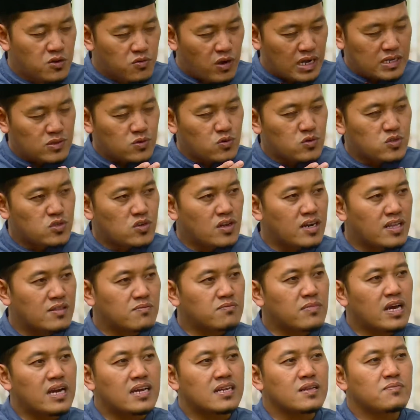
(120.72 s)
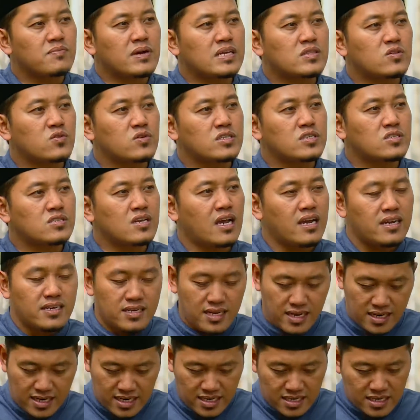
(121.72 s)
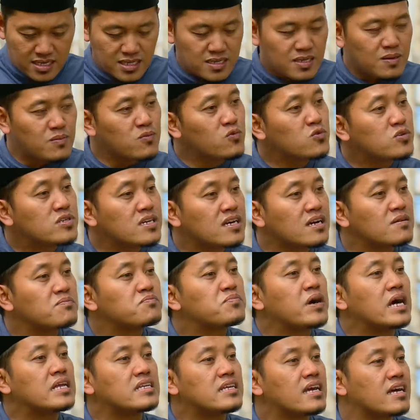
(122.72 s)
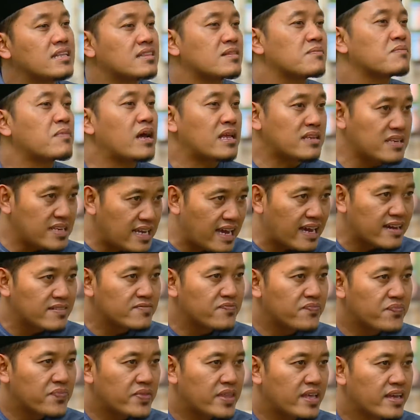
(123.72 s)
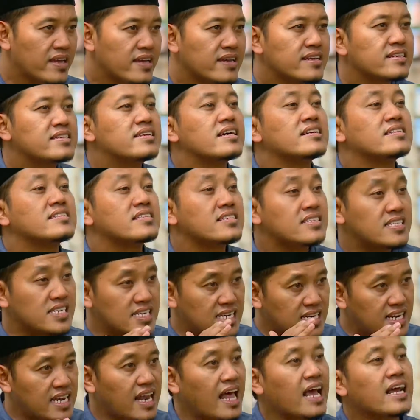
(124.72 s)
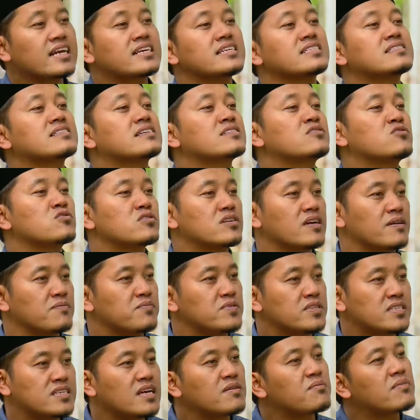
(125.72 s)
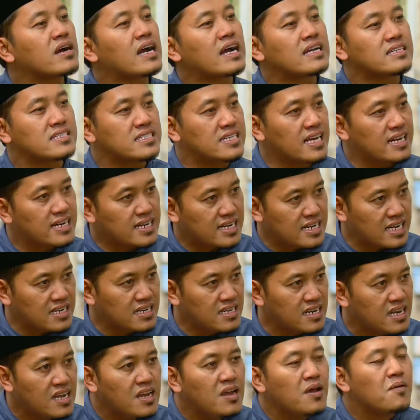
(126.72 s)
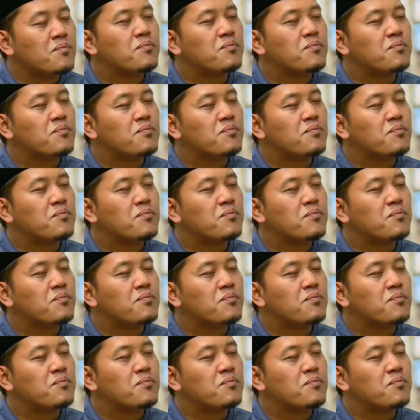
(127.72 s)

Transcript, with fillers: Di waktu sholat maghrib atau isya ini akan ketemu dengan banyak temannya. Dan disinilah kita juga bisa mengajarkan